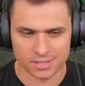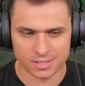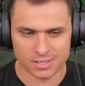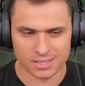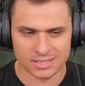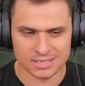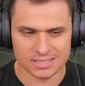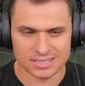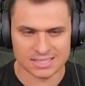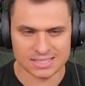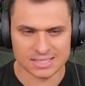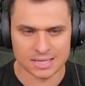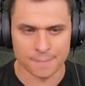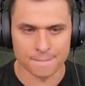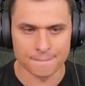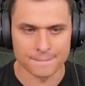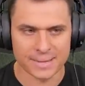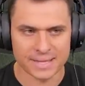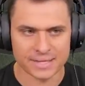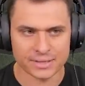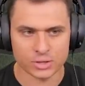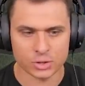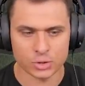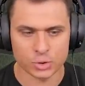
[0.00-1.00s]
I co
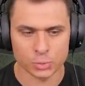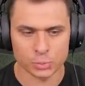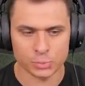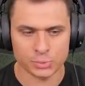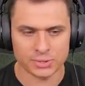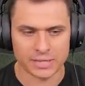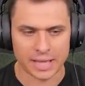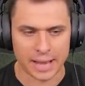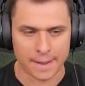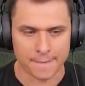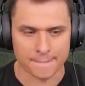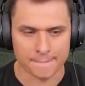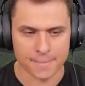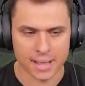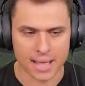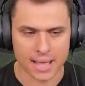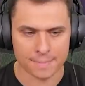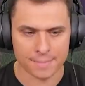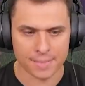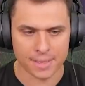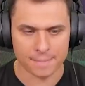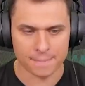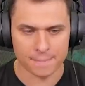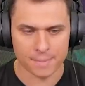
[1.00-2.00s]
my tutaj
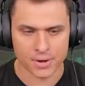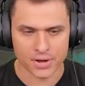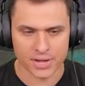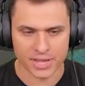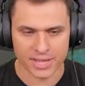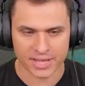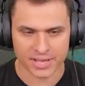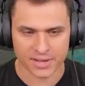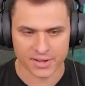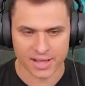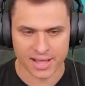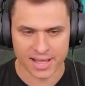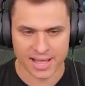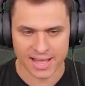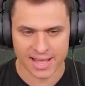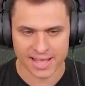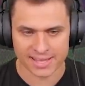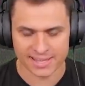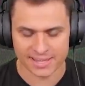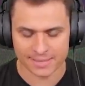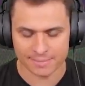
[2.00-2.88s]
mamy? Moi kochani,